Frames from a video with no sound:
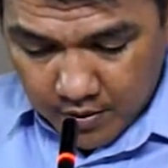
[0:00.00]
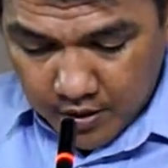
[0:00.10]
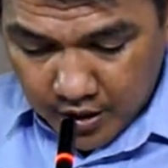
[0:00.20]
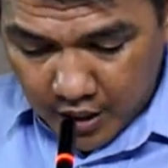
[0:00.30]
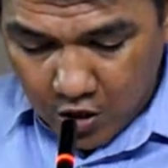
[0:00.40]

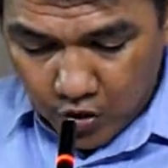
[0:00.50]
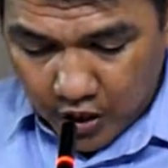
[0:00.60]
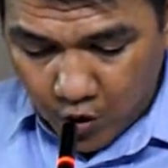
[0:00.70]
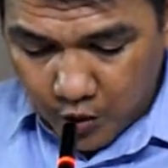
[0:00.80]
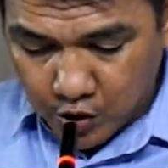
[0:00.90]
Nagingon,
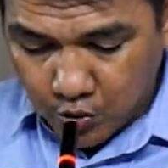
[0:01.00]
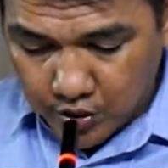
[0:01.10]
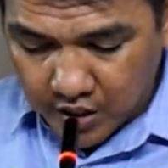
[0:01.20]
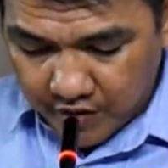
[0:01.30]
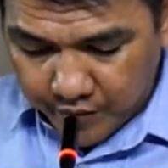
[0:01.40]
he was
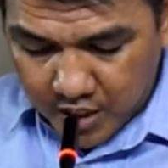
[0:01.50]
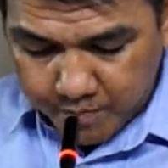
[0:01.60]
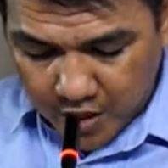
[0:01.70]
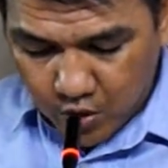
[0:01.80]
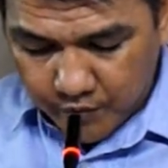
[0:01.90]
conceived by the
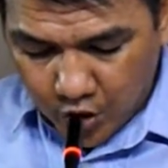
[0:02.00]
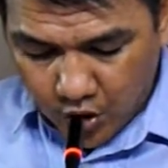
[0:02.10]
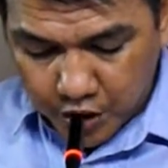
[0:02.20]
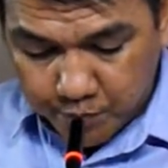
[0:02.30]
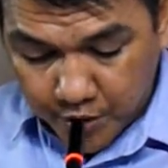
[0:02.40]
power of the
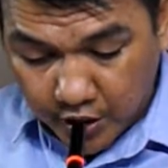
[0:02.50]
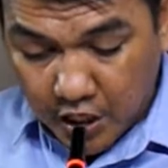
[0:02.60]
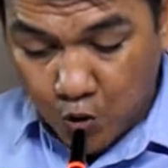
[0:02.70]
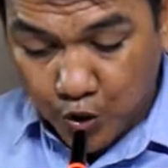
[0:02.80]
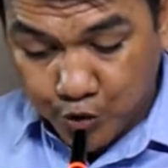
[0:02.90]
Holy Spirit
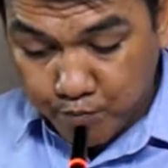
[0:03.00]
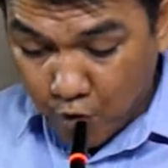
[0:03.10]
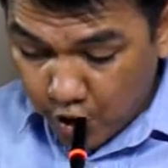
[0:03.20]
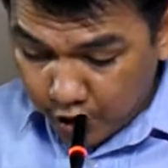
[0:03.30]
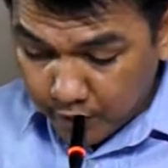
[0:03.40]
and was
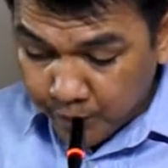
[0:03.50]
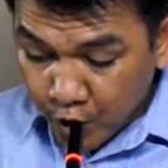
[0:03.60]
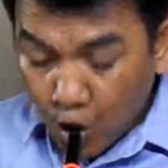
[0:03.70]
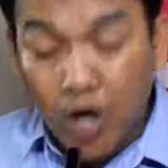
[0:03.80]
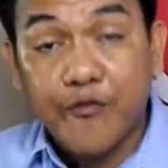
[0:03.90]
born
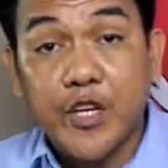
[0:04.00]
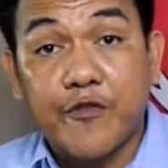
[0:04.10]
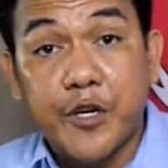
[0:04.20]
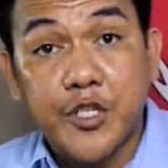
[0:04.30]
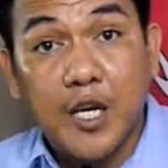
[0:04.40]
of the
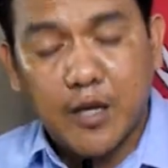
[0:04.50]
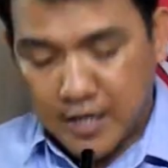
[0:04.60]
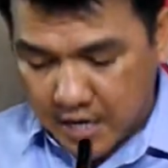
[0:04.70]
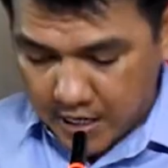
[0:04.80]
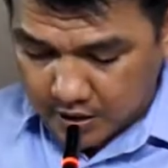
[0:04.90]
Virgin
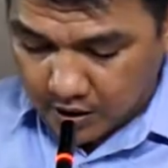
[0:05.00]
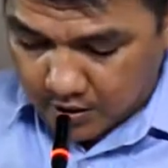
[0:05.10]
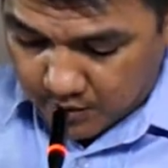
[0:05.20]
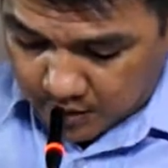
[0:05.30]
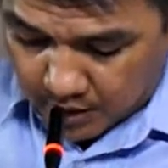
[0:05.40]
na asa
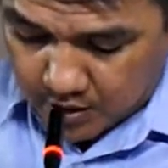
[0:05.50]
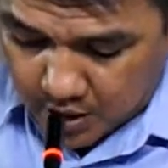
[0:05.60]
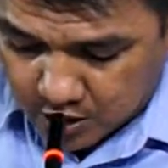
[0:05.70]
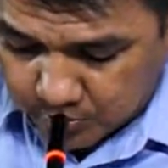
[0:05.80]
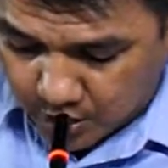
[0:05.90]

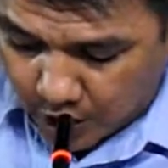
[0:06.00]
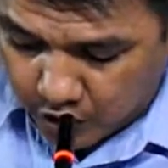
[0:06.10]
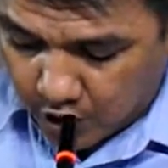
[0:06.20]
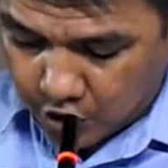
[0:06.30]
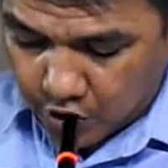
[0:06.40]
Catechism of the
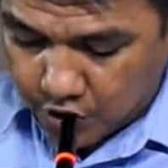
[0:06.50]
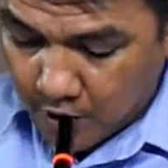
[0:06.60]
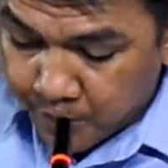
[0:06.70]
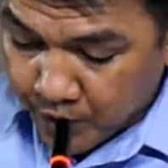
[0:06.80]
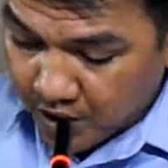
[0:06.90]
Catholic Church
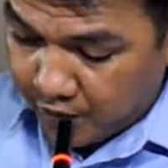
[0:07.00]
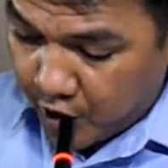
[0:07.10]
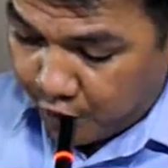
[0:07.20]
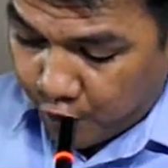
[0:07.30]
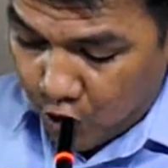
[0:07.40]
number
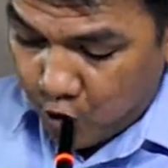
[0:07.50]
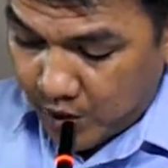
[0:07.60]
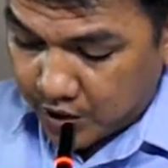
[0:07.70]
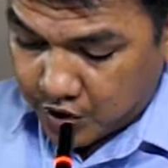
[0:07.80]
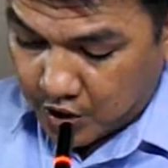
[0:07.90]

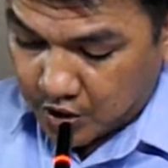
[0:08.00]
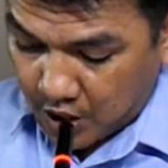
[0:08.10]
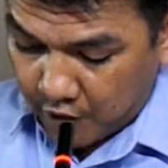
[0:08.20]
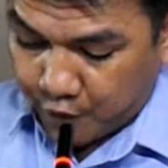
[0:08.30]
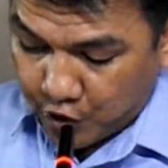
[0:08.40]
416,
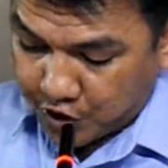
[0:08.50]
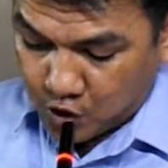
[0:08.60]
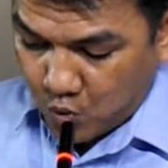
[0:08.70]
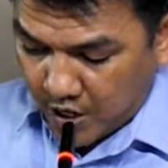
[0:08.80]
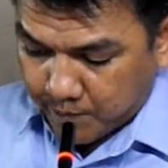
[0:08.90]
uh,
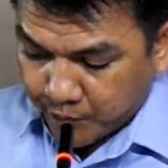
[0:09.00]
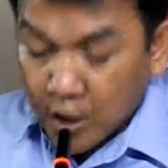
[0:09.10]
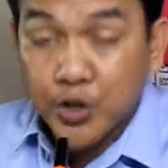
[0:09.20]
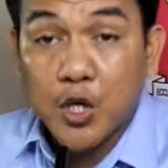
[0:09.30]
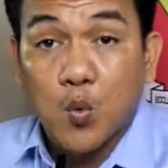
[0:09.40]
461.
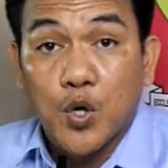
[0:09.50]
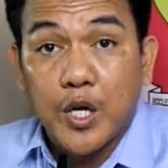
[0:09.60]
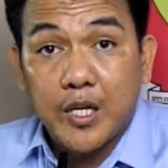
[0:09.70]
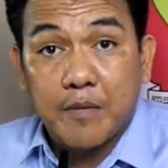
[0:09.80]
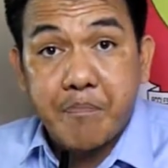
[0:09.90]
The
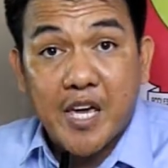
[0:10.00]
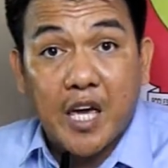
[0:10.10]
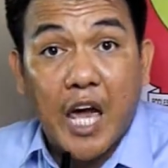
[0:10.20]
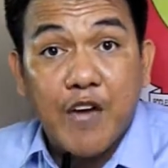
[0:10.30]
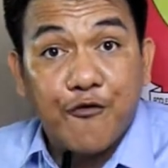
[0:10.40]
Word
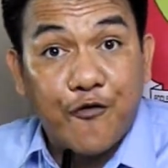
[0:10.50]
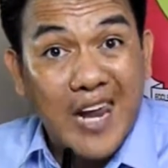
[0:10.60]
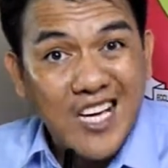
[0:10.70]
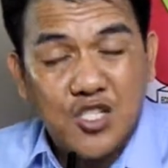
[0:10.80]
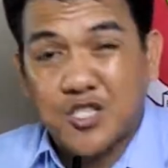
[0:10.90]
became
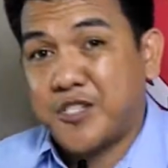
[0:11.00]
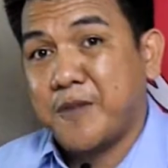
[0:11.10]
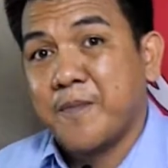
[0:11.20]
flesh.